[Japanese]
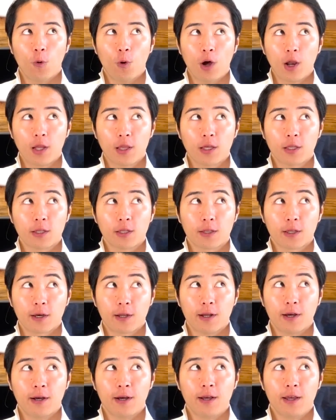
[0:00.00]
あれなんだったか
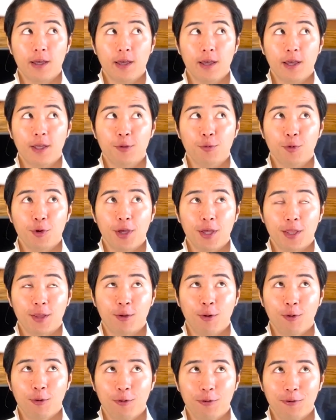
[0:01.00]
な。な
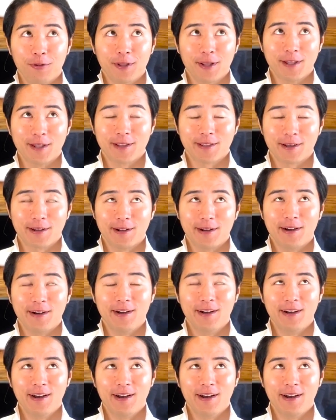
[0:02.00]
んだったかな。